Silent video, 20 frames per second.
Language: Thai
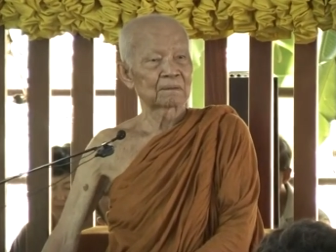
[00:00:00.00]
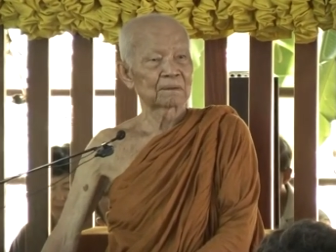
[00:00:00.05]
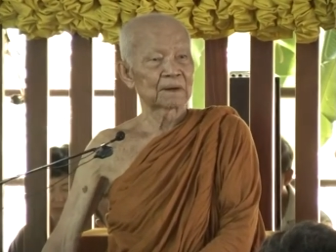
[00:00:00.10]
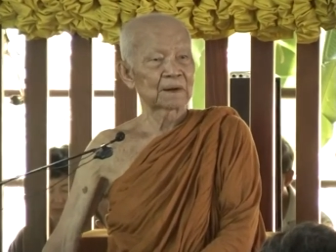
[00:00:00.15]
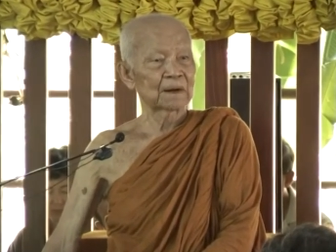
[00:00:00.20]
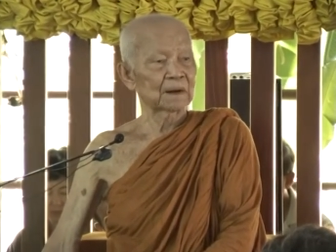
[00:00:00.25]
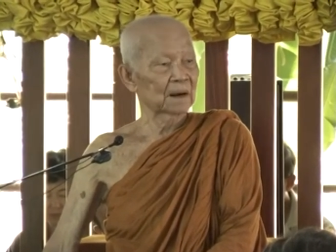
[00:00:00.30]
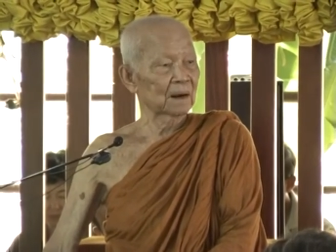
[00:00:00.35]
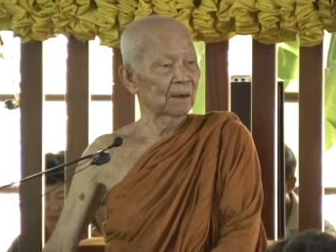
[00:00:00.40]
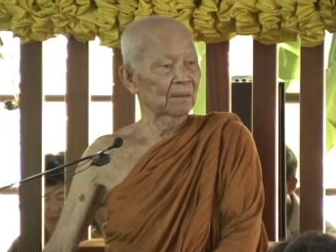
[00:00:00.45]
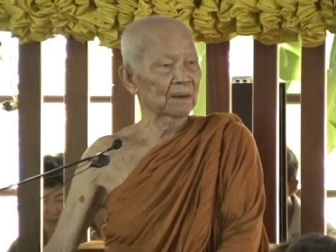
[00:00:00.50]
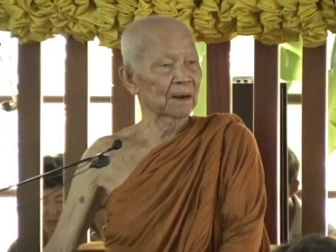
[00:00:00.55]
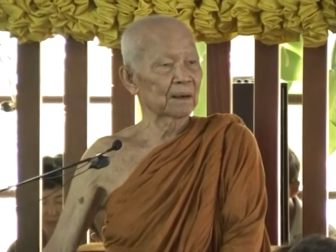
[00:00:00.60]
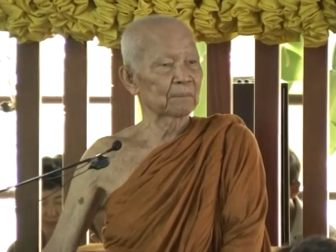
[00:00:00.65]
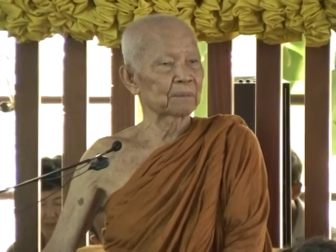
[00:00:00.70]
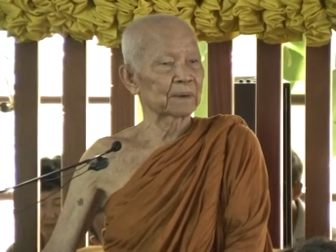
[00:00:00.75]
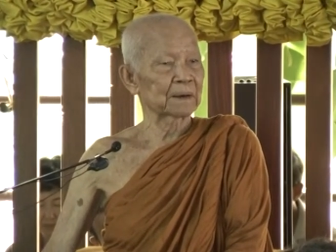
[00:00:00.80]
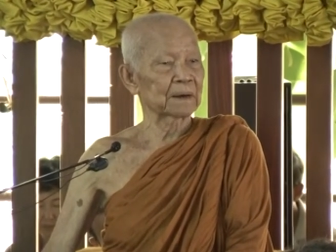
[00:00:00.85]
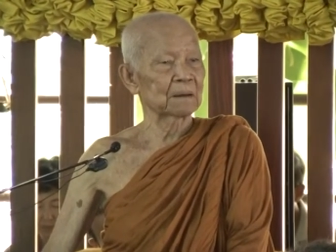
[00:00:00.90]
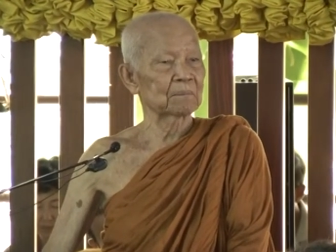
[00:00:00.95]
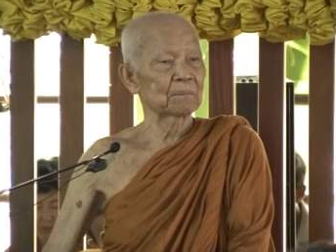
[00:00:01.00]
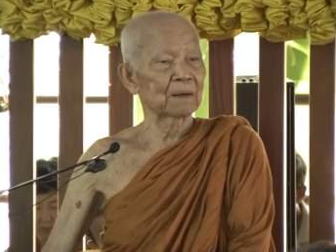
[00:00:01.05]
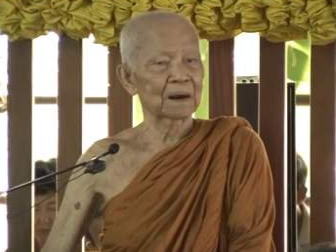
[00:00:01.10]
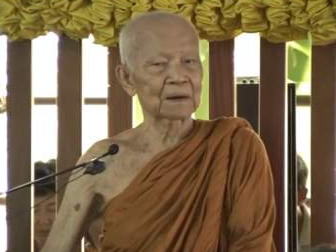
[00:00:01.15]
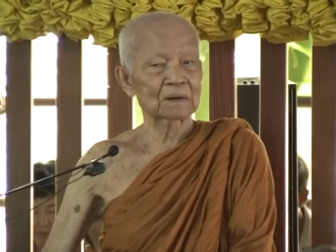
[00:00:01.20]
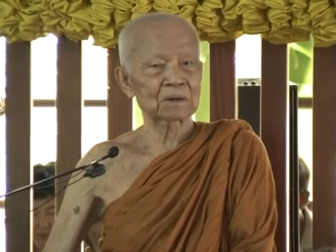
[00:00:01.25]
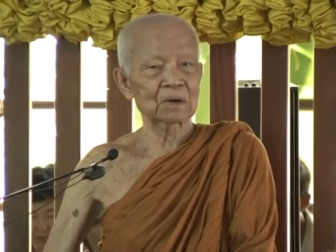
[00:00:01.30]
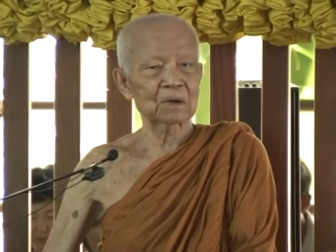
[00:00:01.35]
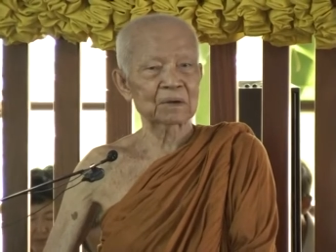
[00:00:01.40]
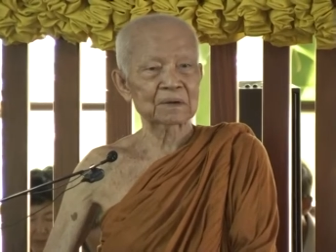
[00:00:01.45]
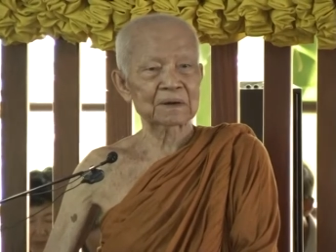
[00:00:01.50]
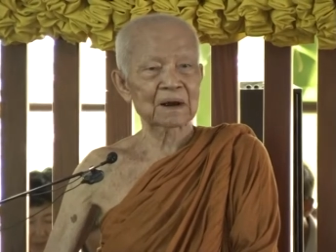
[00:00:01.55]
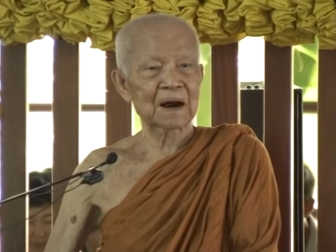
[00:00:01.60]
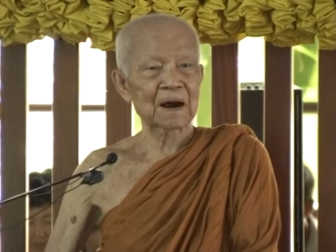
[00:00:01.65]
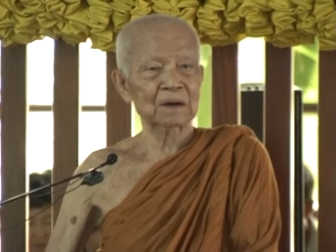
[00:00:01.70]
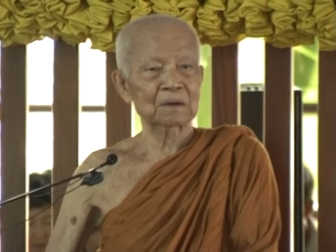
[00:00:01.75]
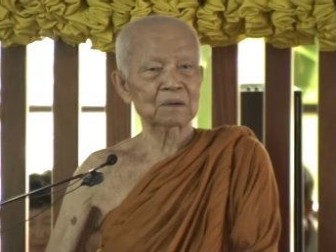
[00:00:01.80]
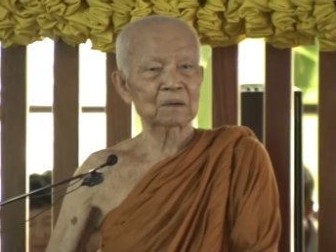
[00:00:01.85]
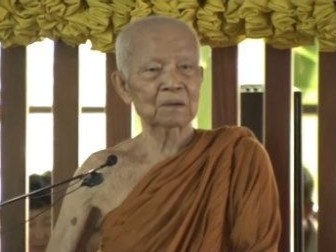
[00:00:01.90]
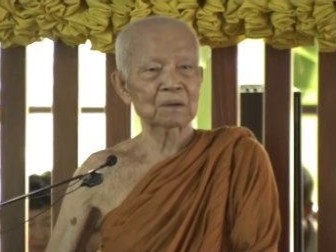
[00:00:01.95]
นี่เราได้ปฏิบัติต่อชา
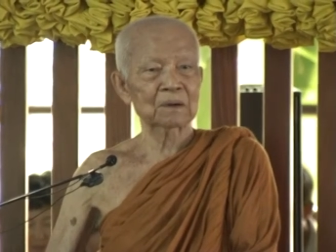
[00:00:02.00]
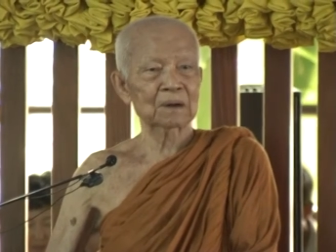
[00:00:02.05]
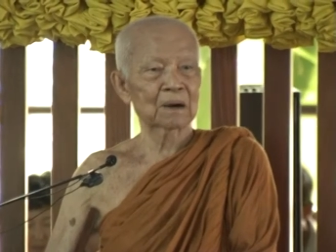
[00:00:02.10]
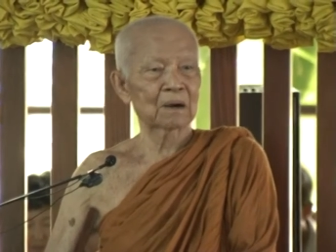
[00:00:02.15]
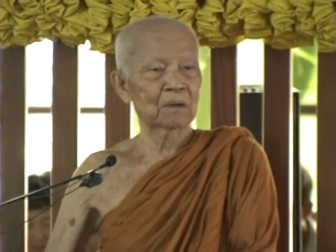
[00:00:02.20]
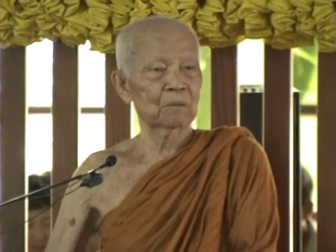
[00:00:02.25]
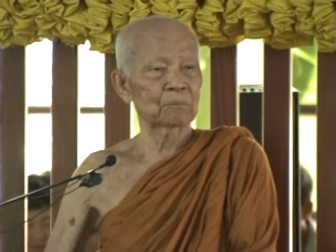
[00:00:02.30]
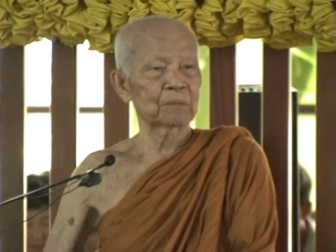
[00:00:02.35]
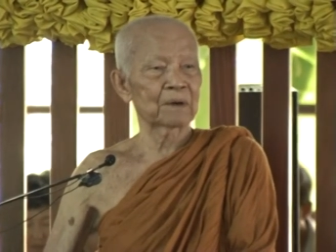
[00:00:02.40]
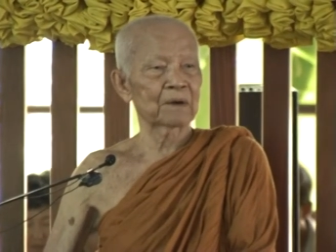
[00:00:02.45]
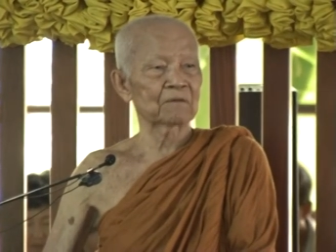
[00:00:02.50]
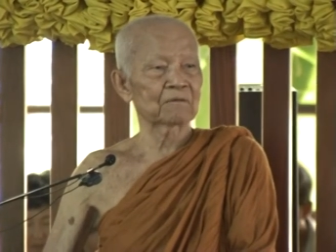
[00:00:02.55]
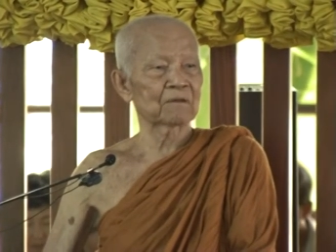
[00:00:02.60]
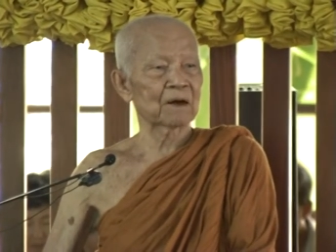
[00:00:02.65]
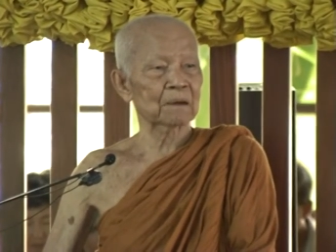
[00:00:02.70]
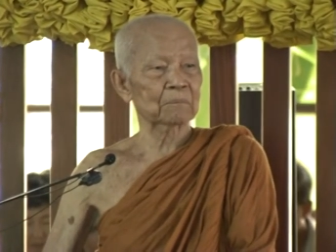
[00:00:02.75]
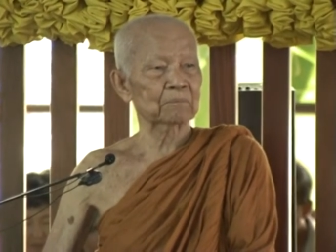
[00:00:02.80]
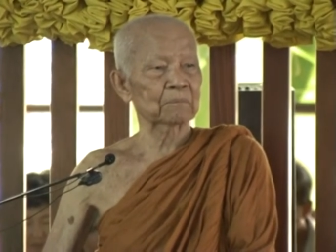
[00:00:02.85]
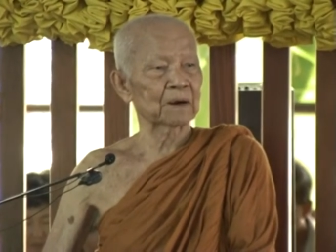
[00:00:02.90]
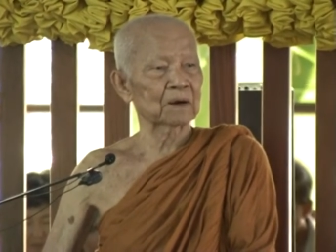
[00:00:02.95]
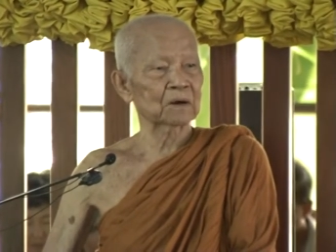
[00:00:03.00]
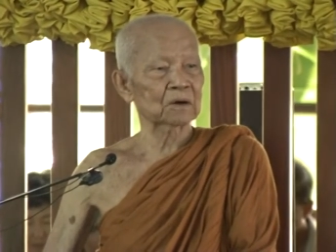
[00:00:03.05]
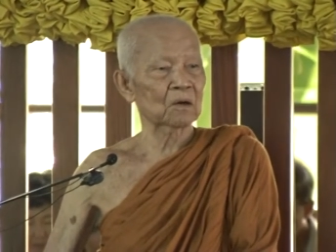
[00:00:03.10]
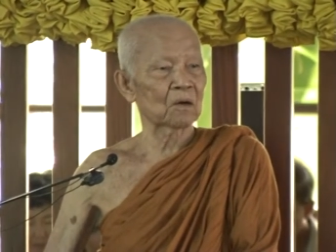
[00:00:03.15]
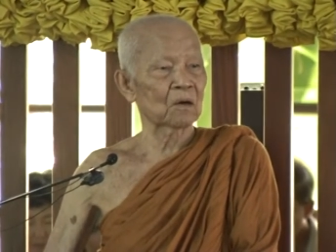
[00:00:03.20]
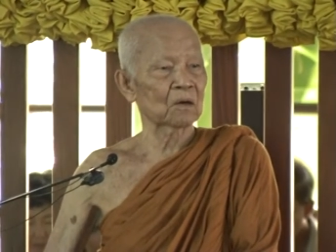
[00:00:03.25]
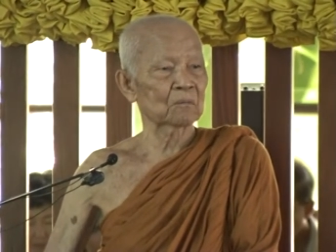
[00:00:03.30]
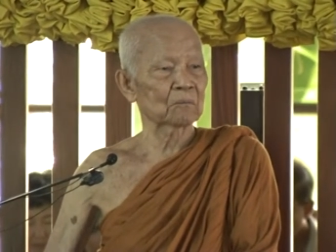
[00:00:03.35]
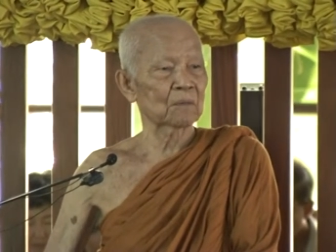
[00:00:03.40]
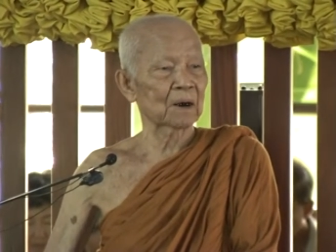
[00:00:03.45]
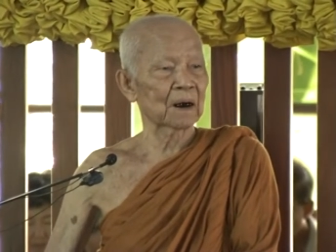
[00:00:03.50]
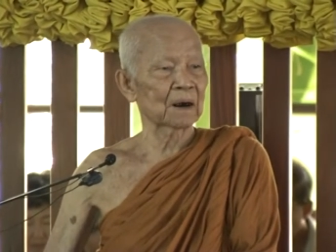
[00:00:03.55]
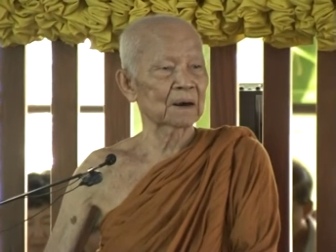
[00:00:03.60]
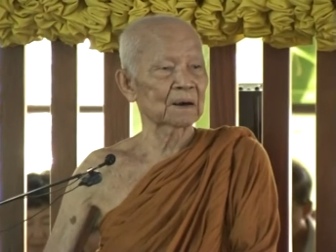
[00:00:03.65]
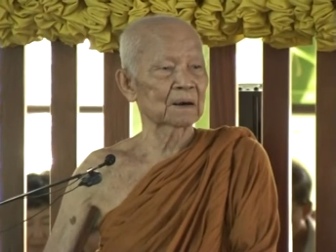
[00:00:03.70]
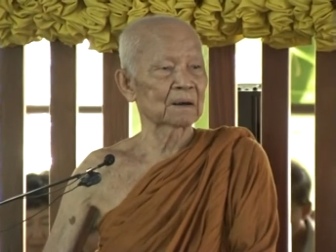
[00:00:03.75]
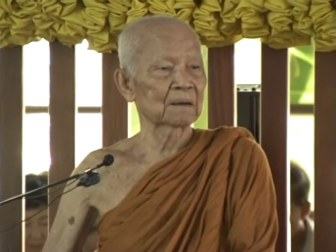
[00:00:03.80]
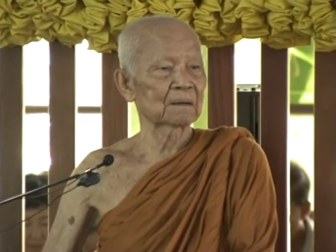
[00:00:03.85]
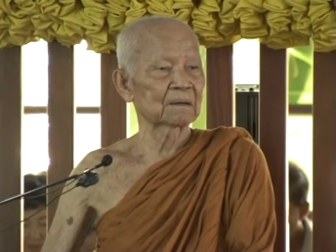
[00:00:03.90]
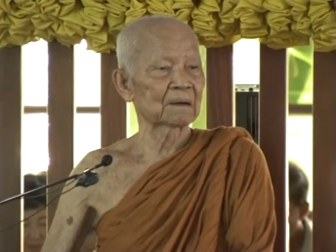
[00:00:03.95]
ติของเราเป็นรักเป็นตอนมา
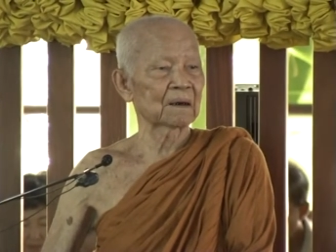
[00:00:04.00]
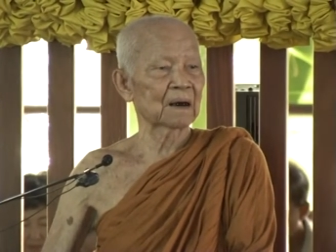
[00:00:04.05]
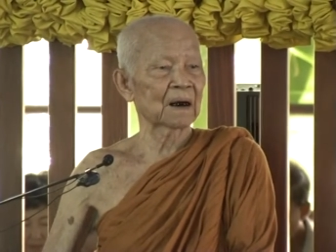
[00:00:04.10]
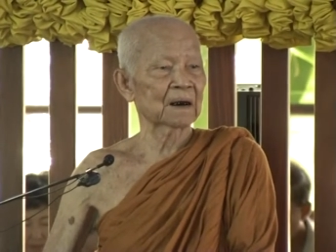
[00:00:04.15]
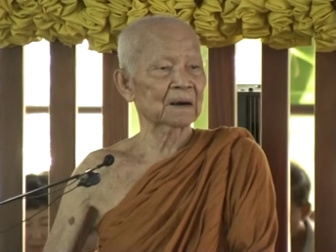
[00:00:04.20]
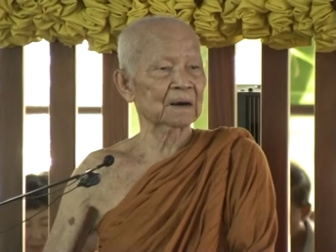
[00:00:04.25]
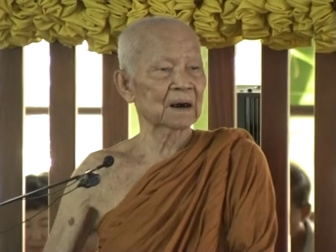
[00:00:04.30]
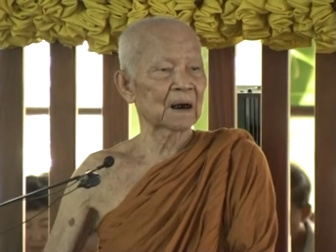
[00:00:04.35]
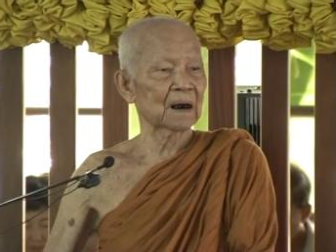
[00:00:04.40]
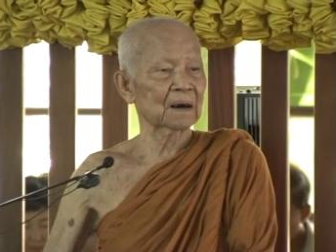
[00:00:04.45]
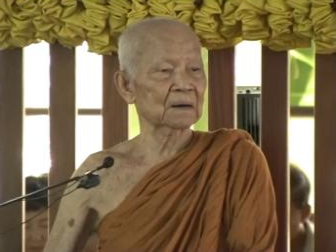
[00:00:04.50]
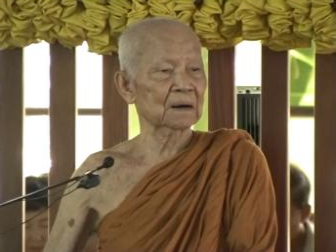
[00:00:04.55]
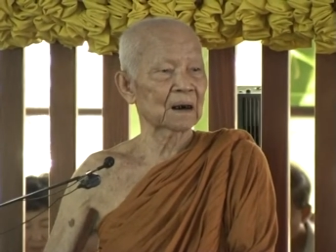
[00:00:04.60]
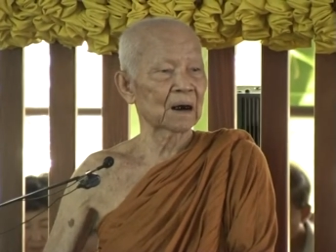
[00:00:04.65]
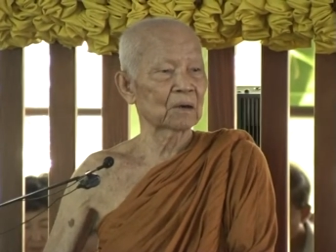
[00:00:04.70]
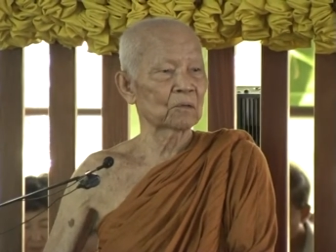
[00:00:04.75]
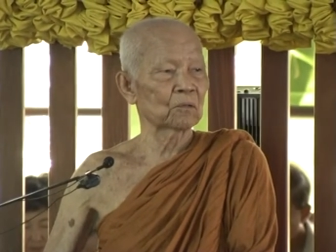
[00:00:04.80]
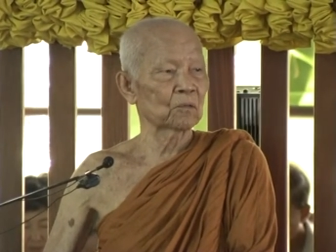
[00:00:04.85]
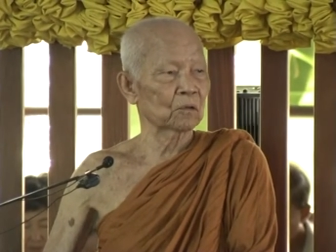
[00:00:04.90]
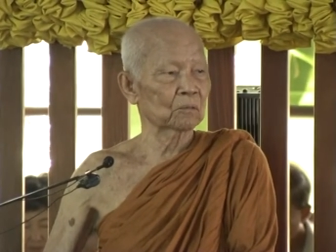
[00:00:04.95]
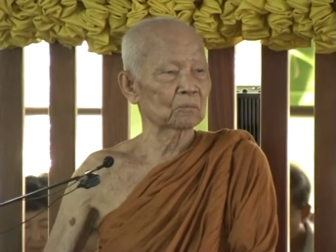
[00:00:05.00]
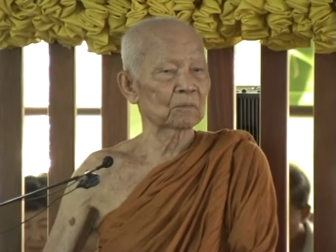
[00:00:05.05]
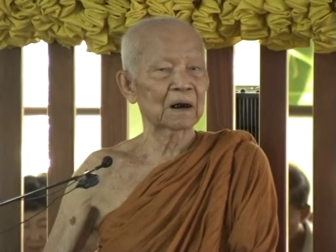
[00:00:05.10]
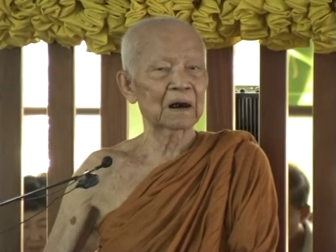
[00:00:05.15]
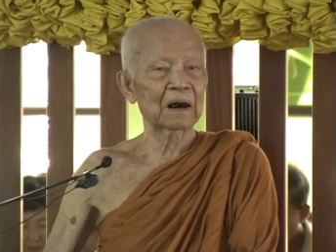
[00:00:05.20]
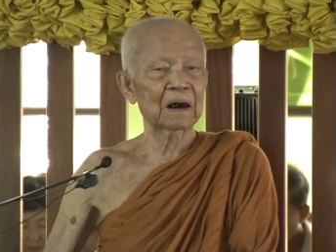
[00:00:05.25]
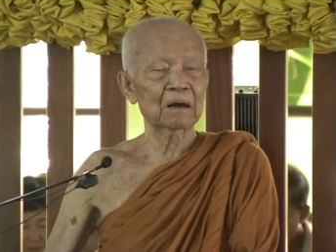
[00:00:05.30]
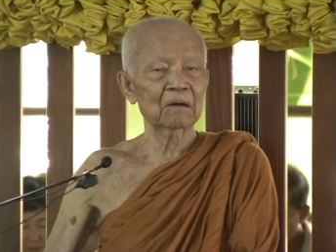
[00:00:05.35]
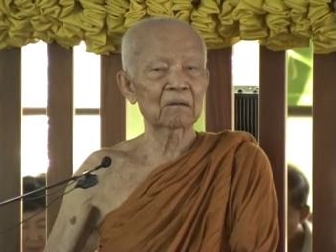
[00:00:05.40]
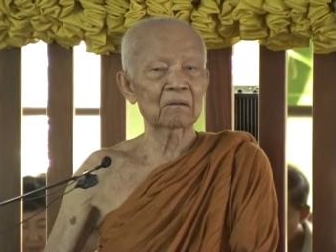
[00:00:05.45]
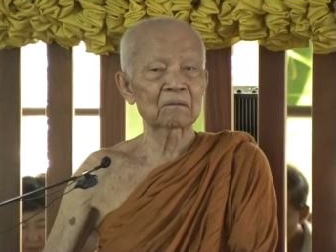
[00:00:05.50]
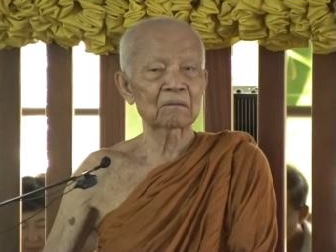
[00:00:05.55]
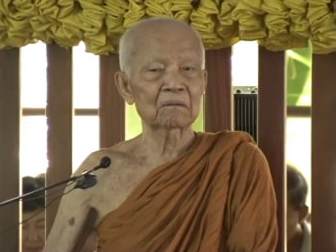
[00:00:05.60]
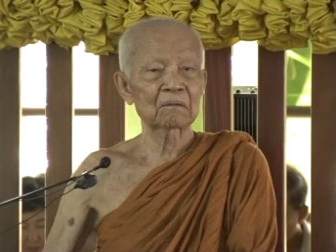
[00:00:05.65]
หลายครั้งหลายหนมาแล้ว